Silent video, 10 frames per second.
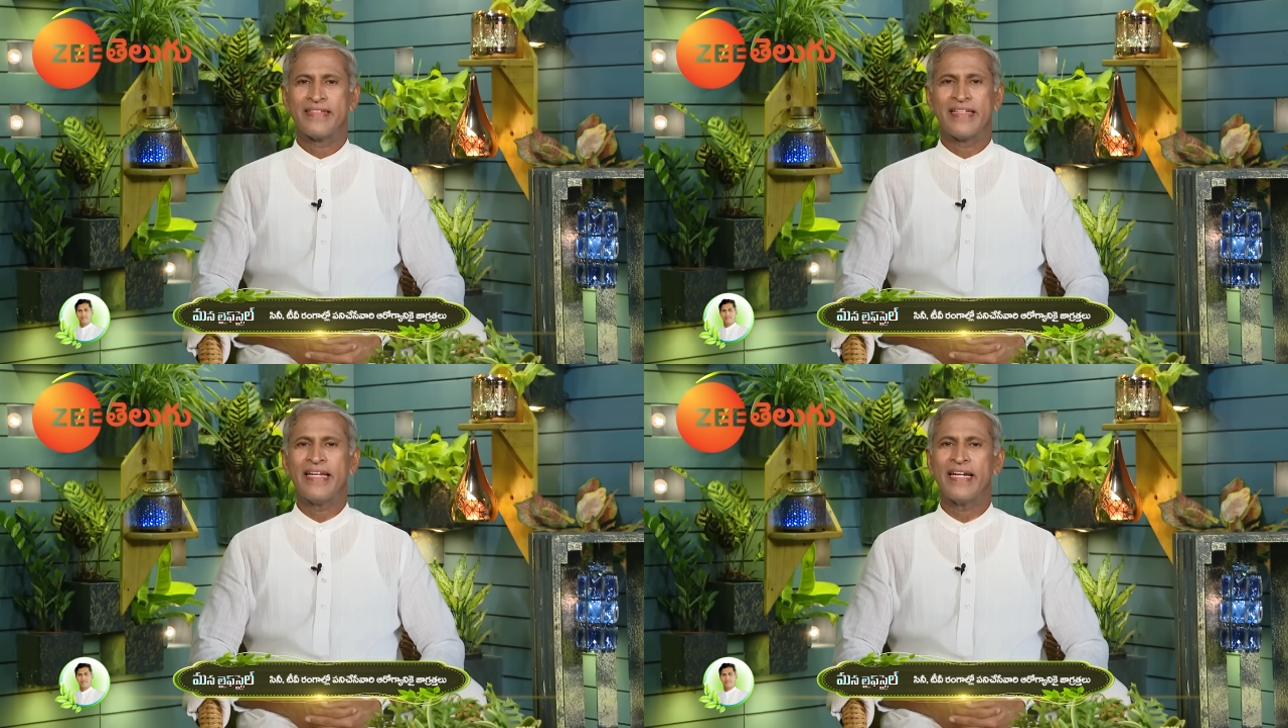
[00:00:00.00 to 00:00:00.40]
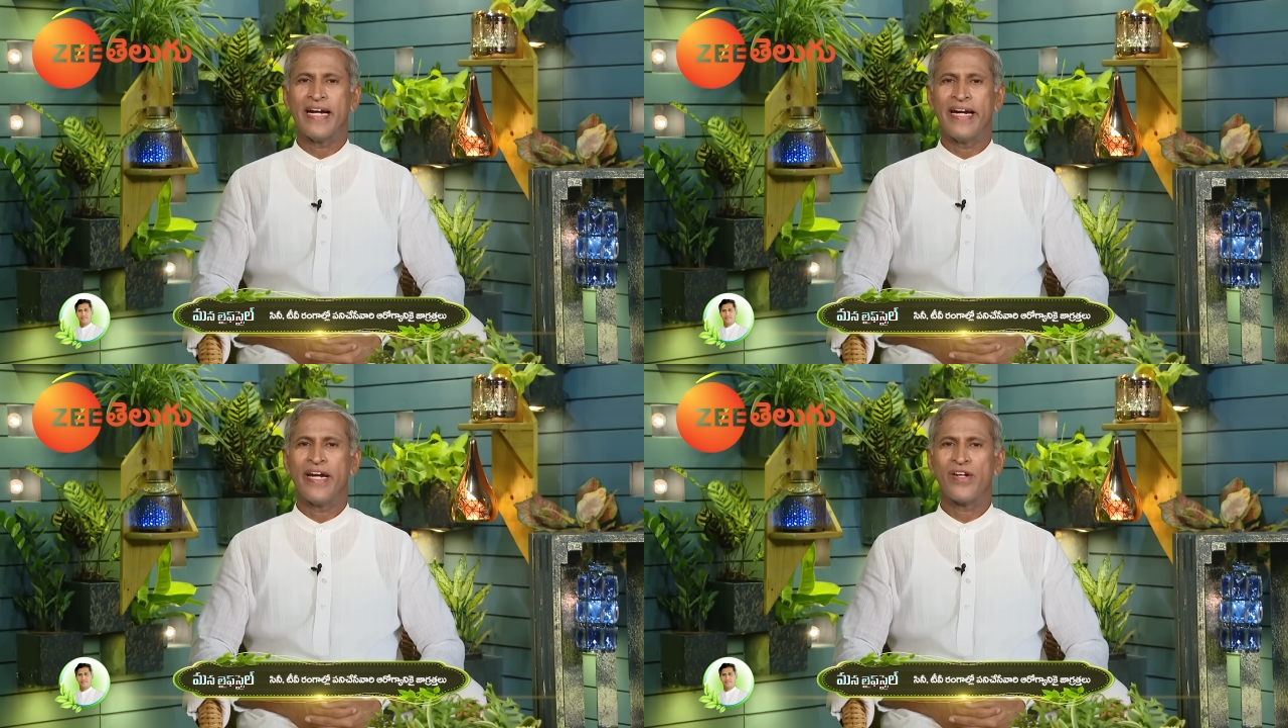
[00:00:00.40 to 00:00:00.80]
స్కిన్
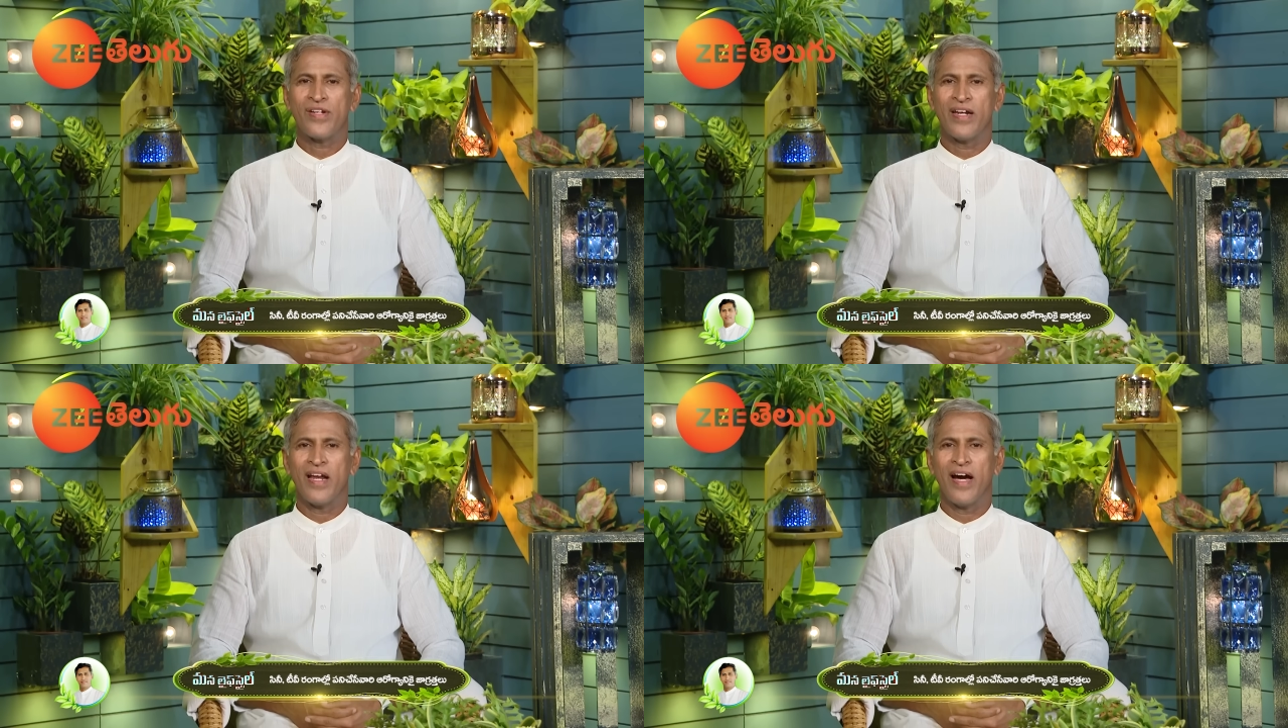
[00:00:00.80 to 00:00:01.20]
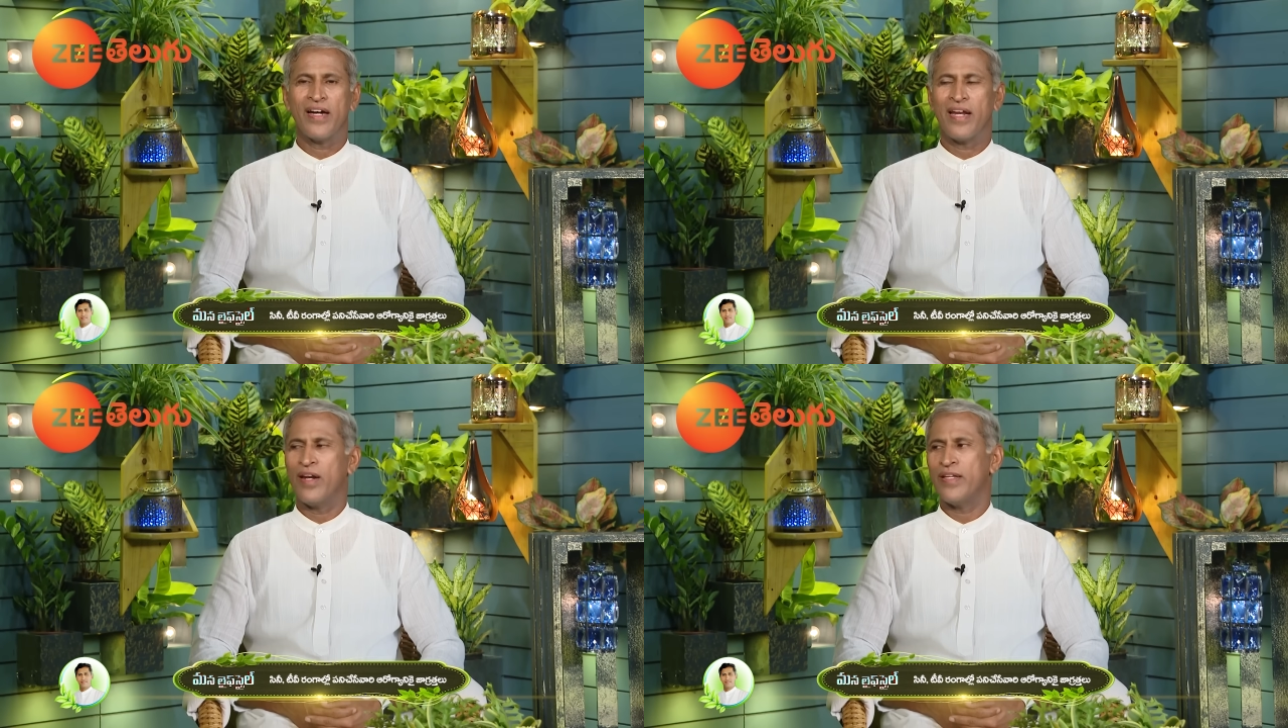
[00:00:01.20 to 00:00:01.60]
కండిషన్
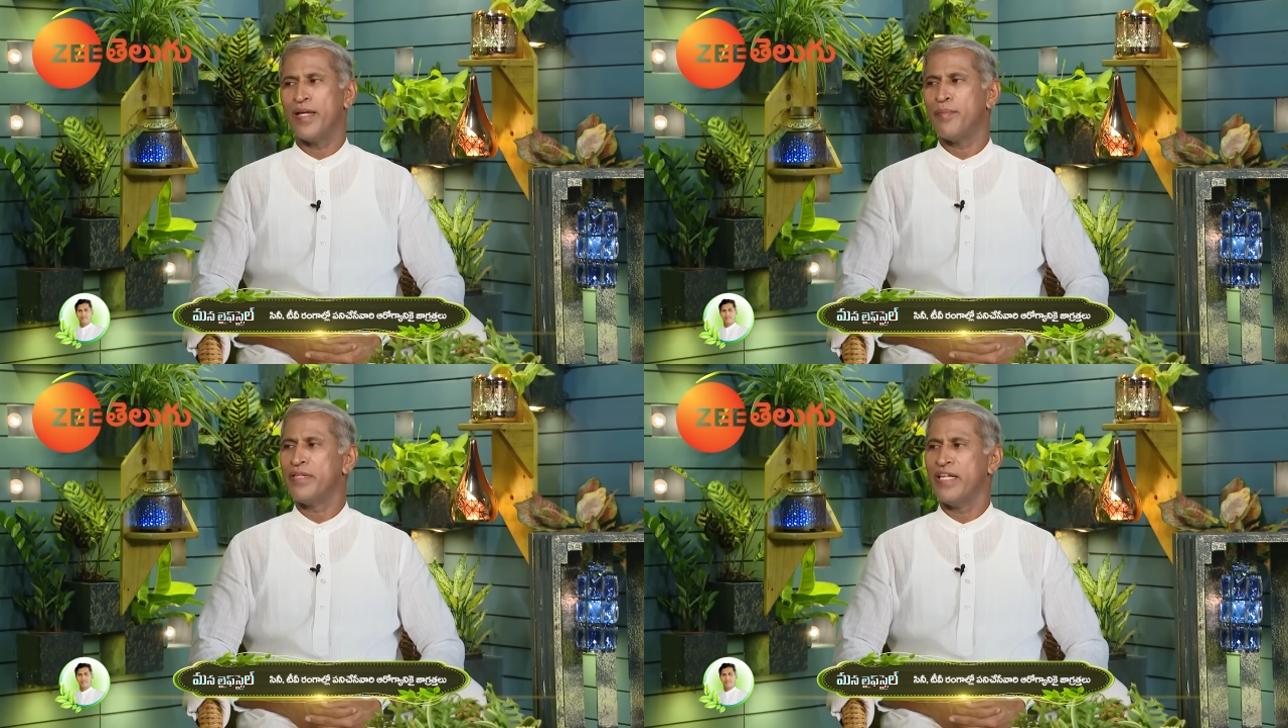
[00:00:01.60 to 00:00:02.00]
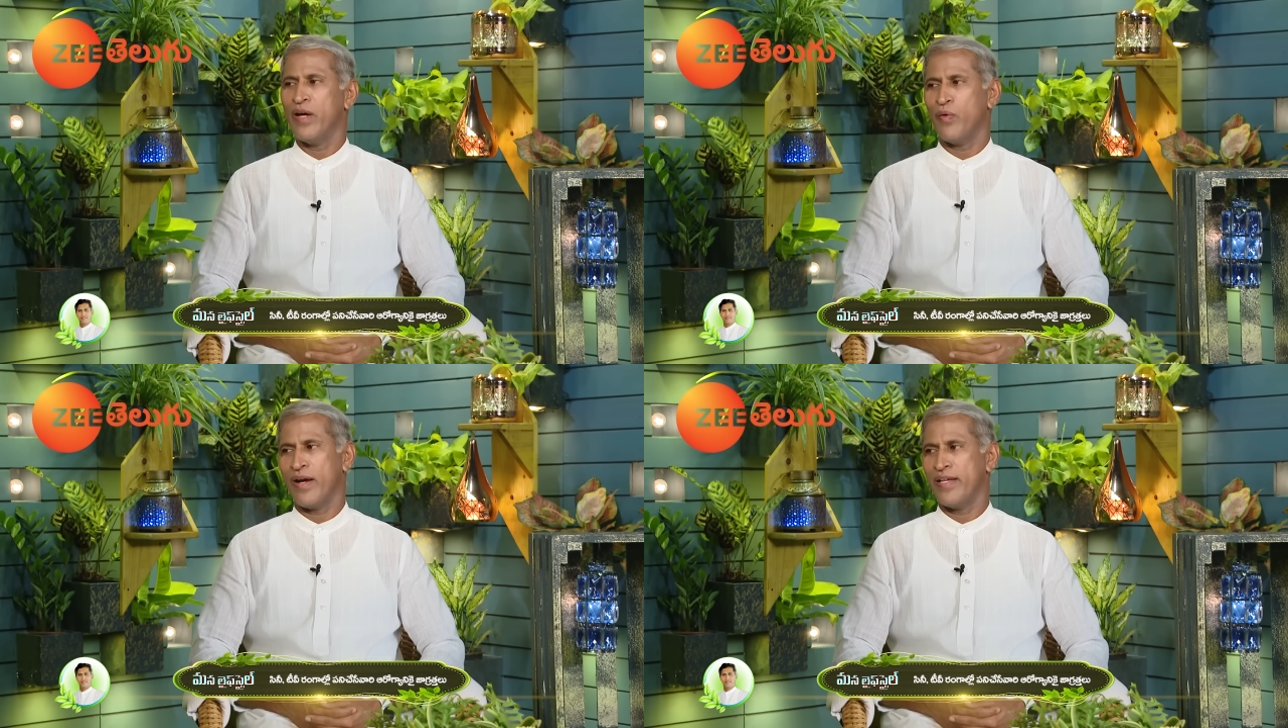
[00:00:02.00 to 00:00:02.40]
లాంగ్ రన్ లో
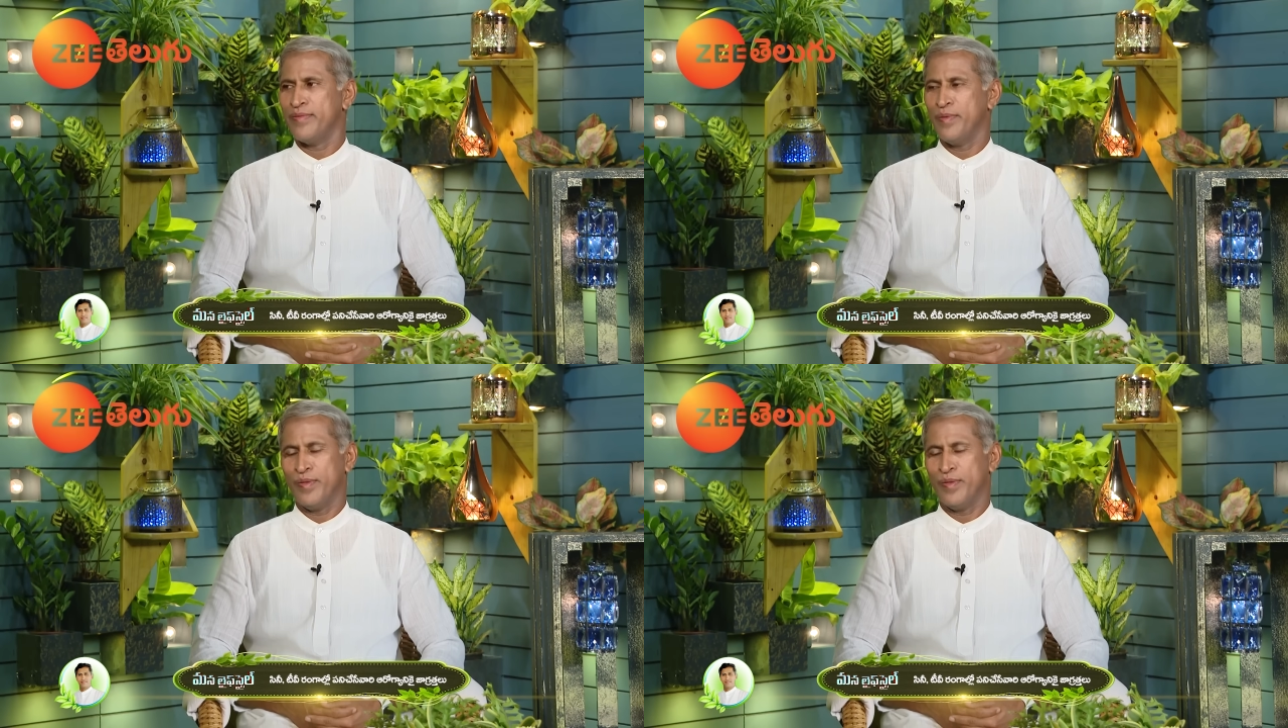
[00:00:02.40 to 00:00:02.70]
దెబ్బతినే అవకాశం